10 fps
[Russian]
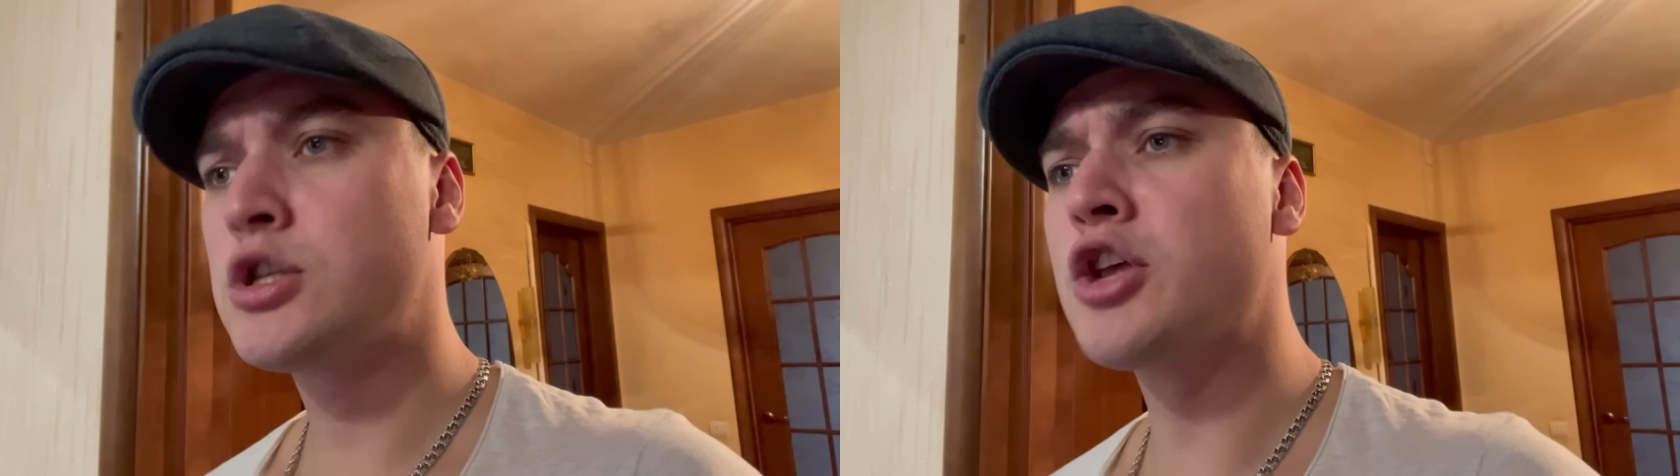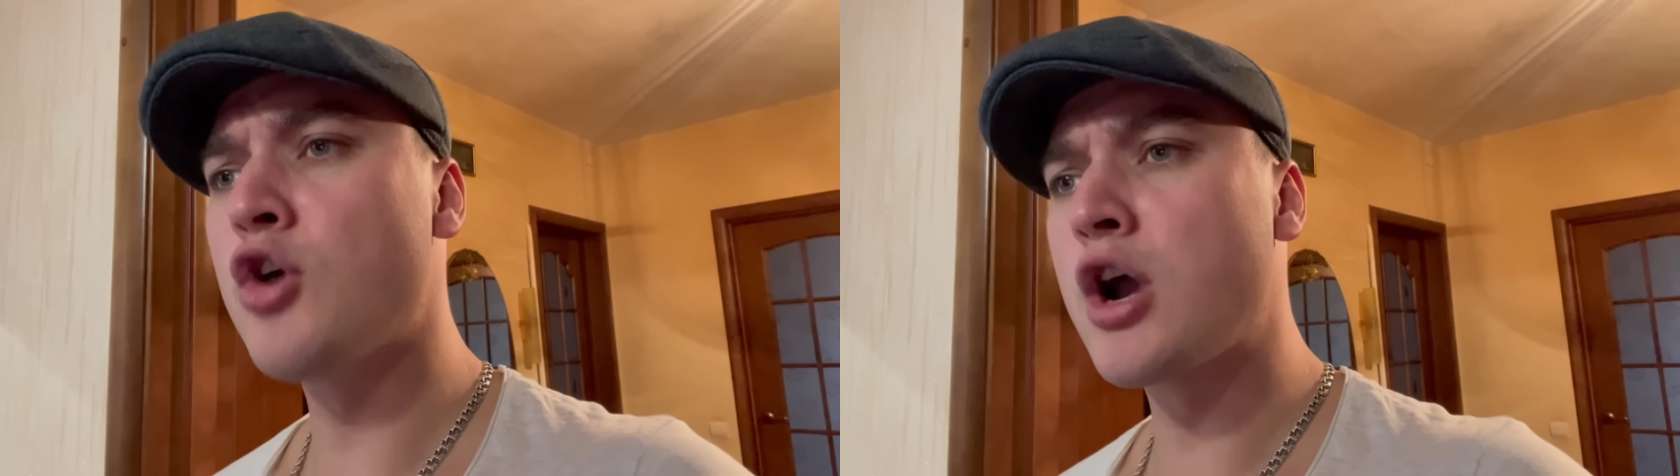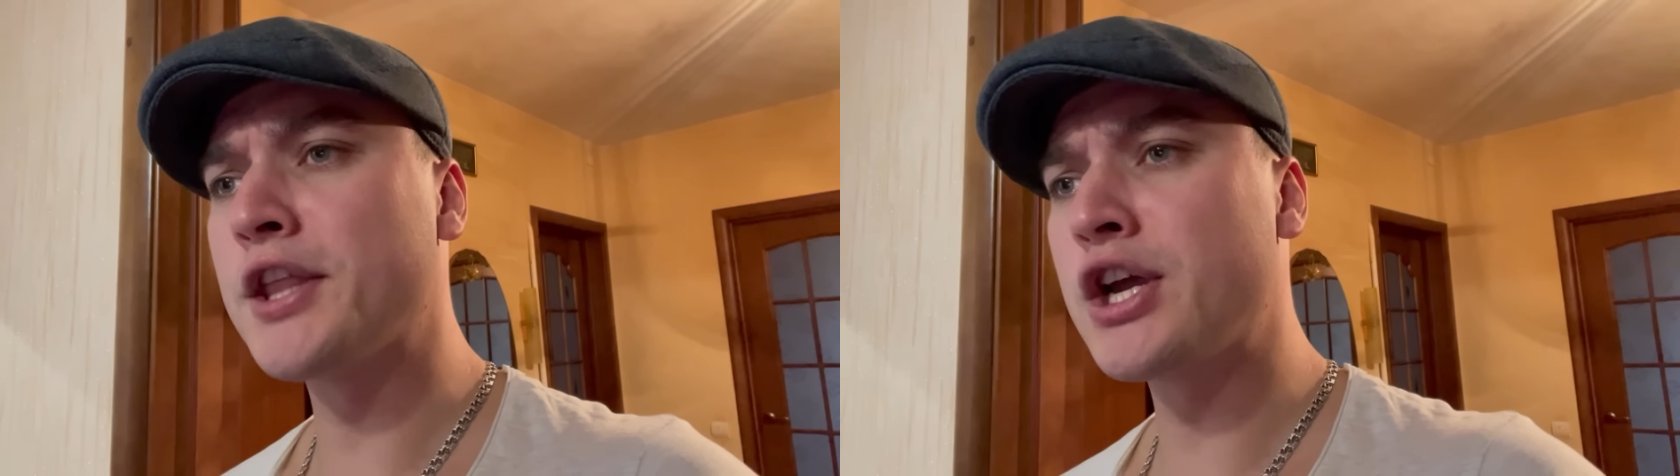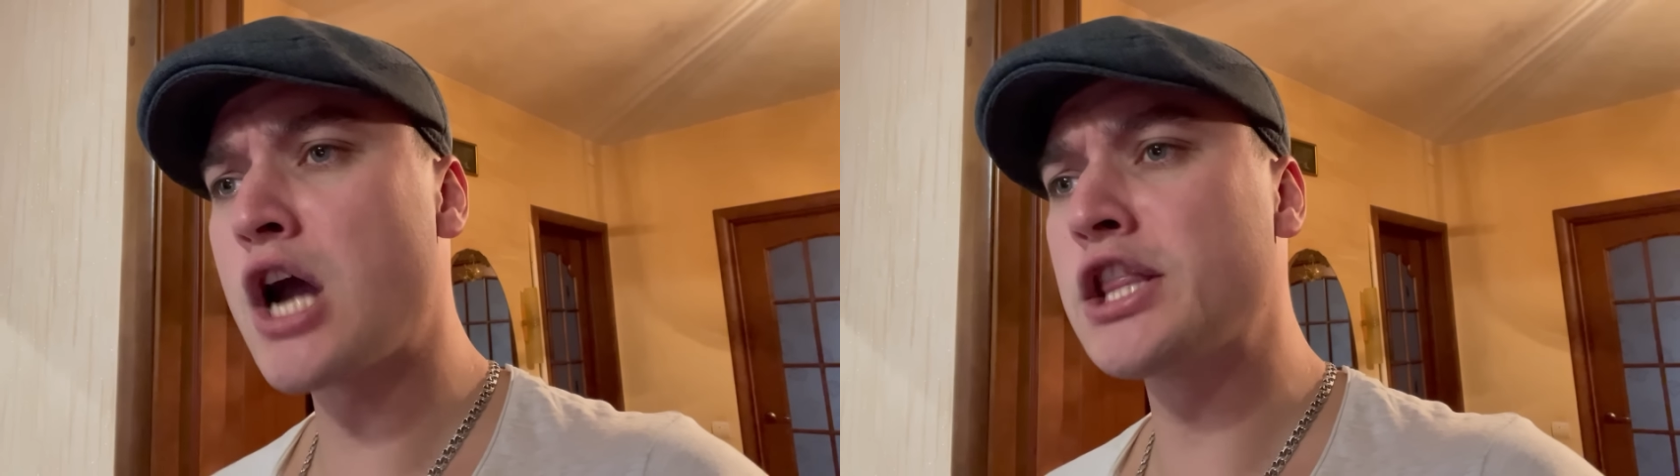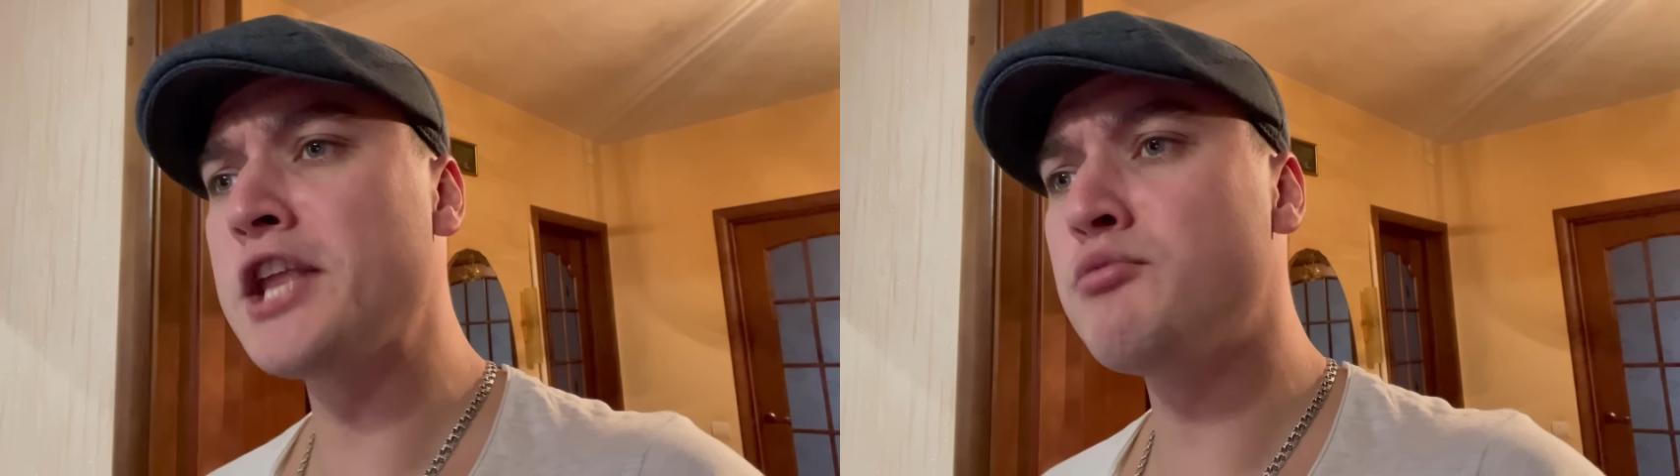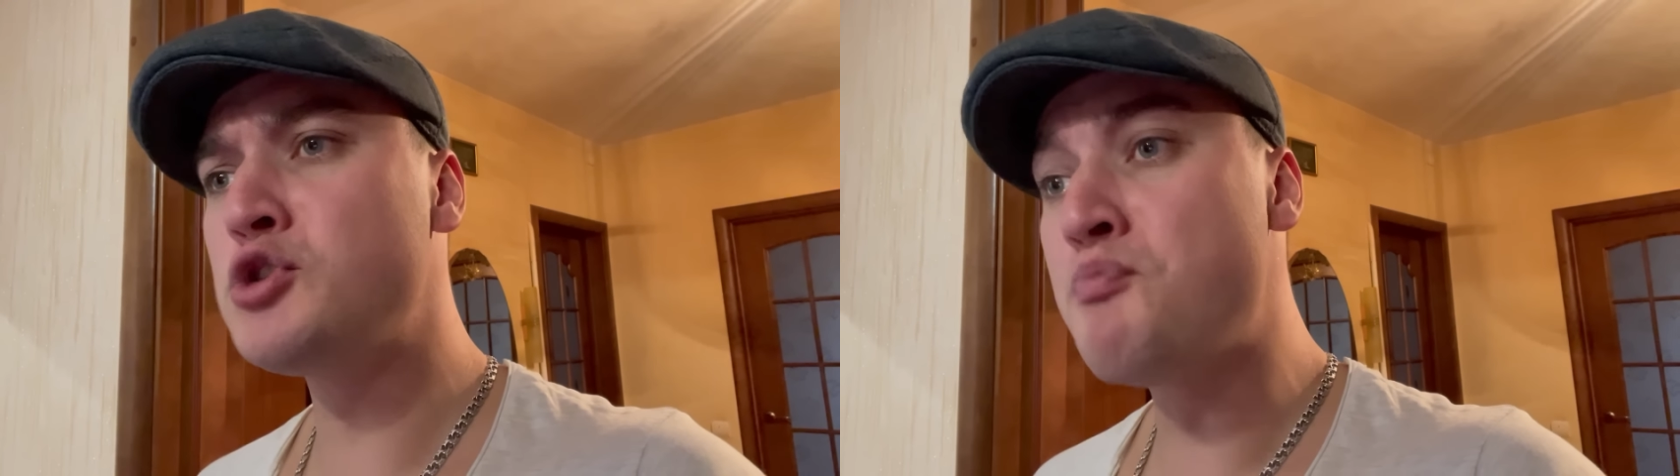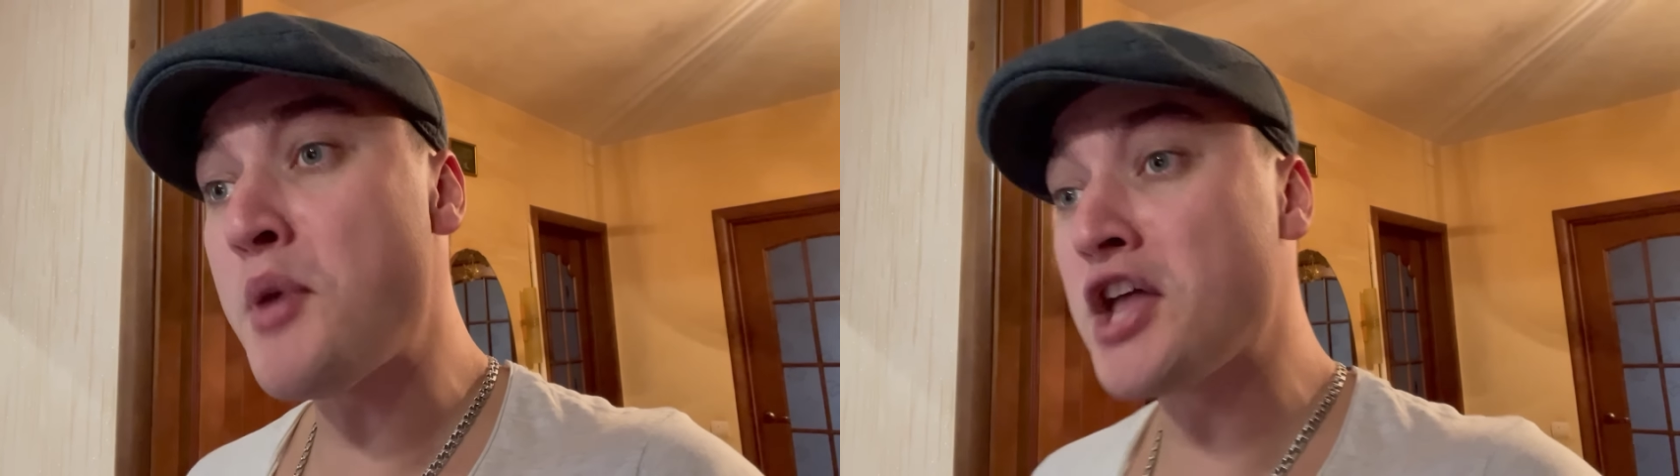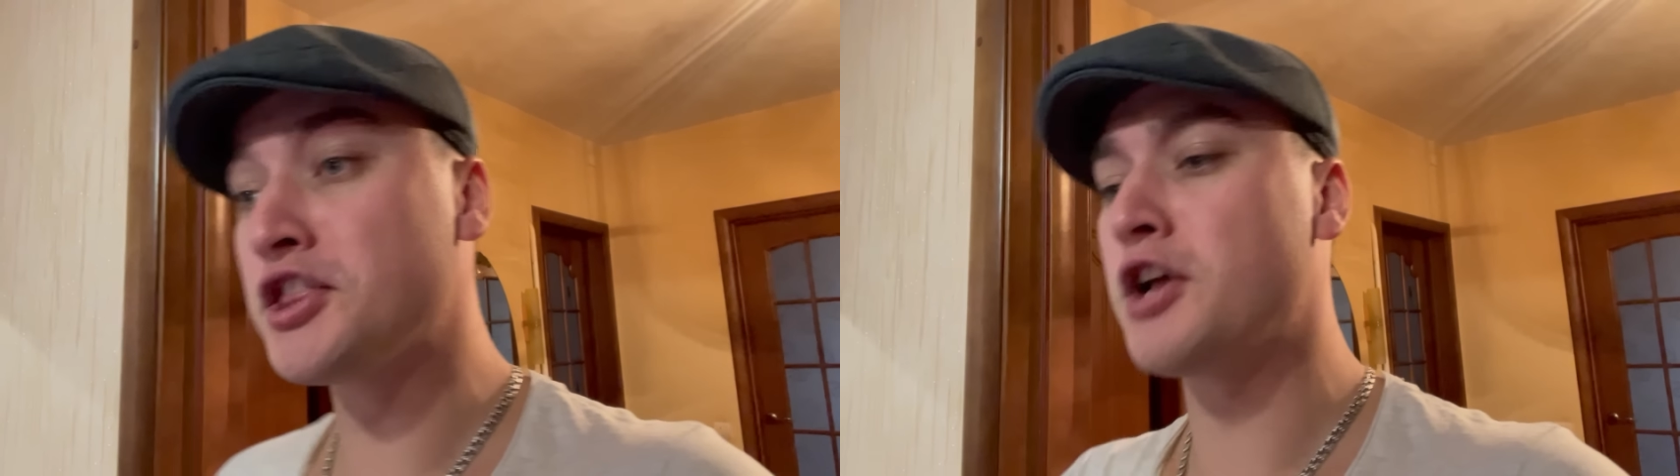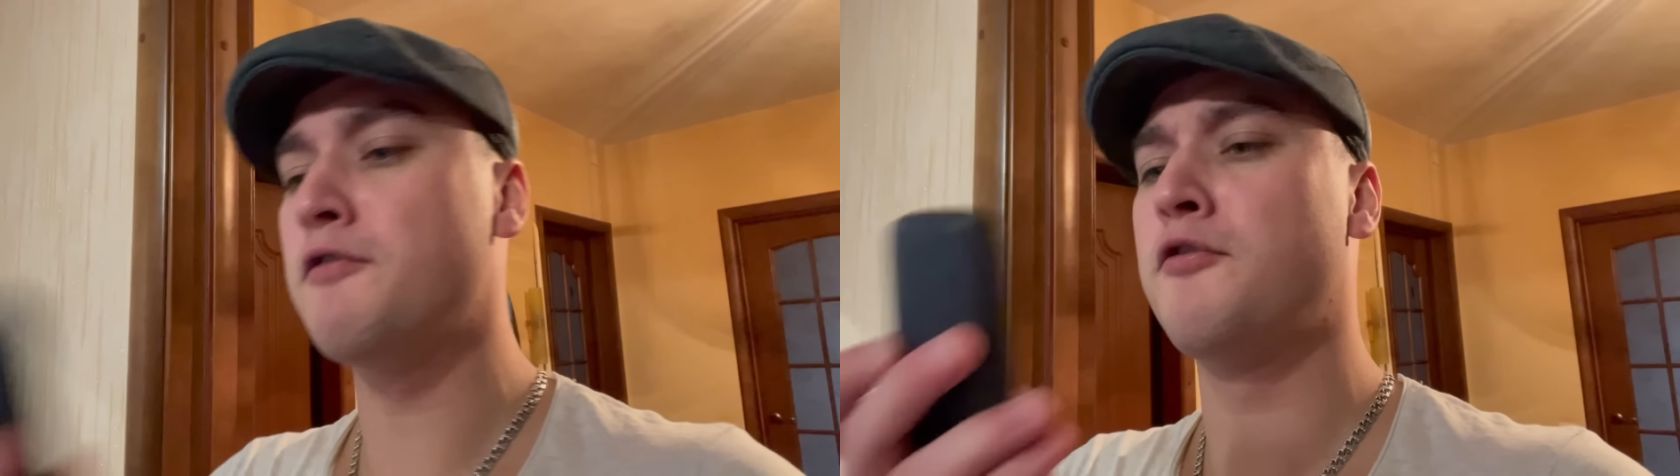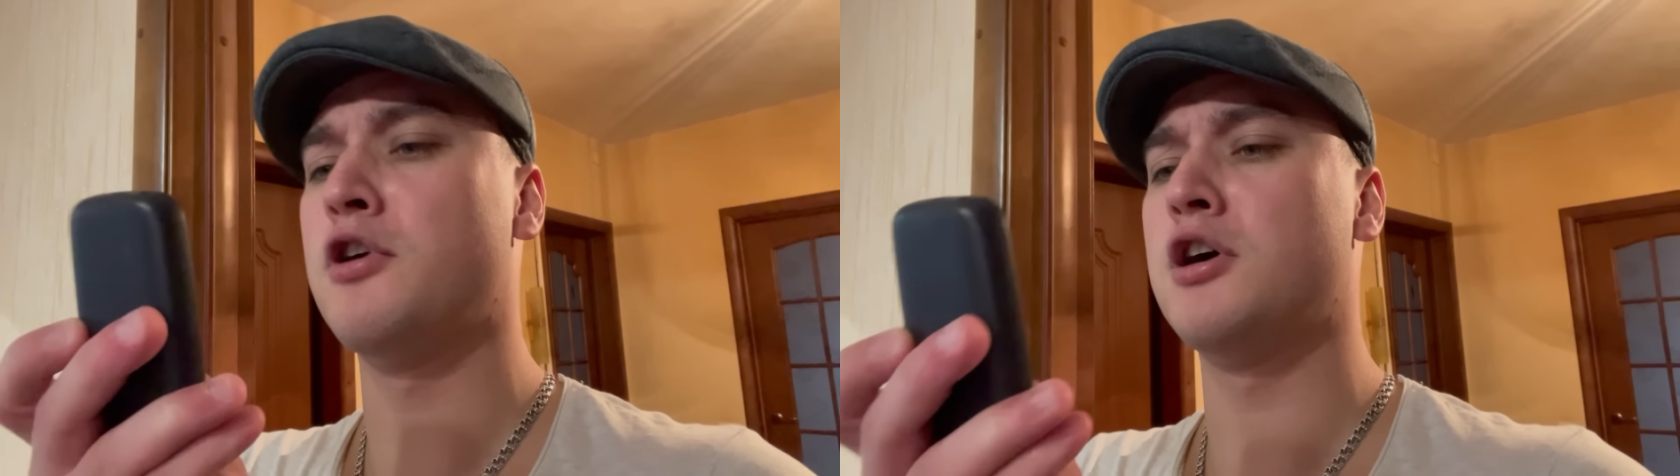Сынок, а ты когда-нибудь пендаль
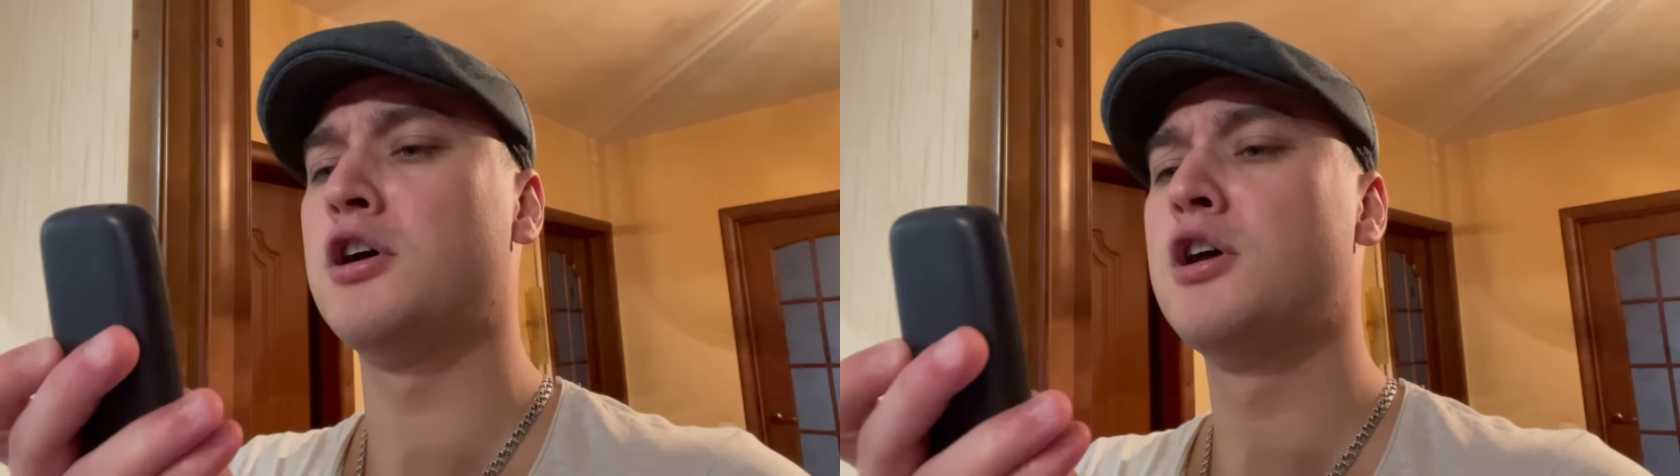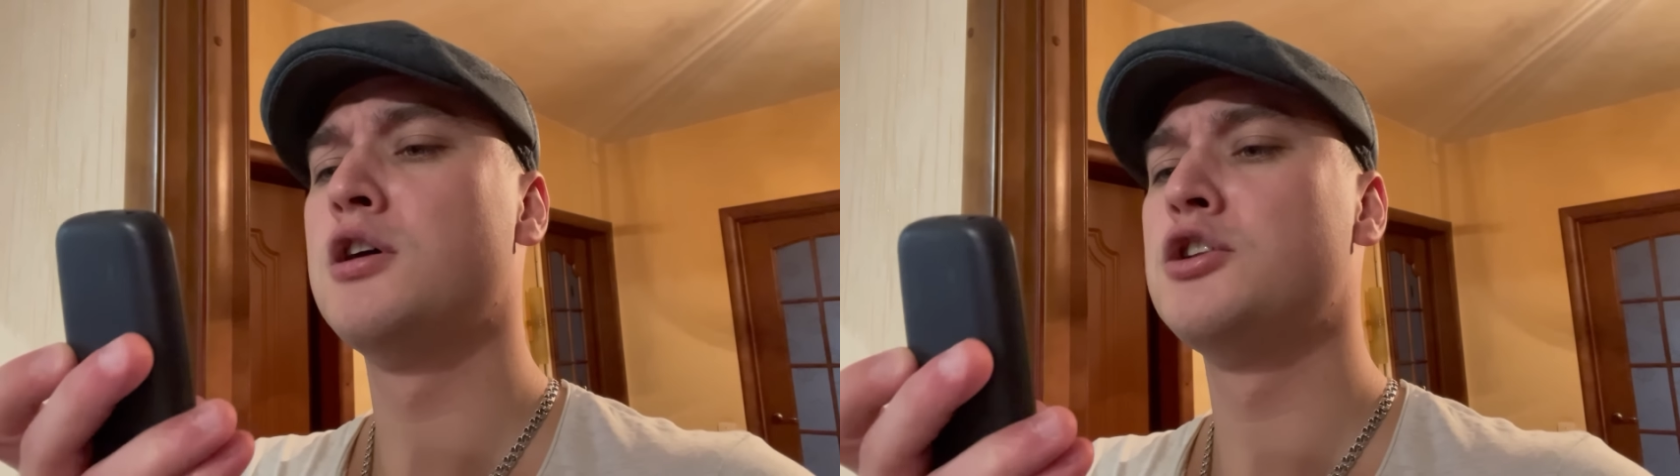в...